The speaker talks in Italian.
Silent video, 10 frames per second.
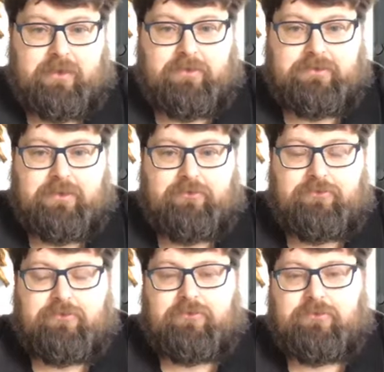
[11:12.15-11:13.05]
Le cose del
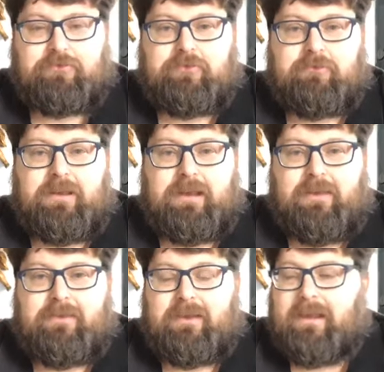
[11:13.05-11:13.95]
giorno sono quelle che
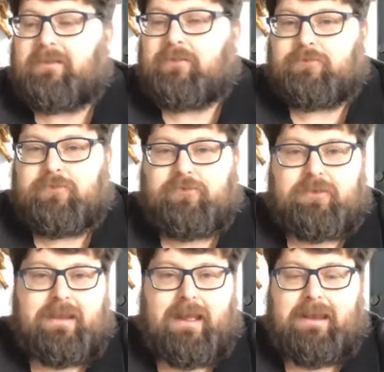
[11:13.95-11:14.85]
avete letto sui
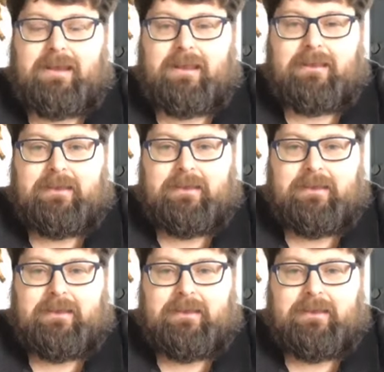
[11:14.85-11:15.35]
giornali,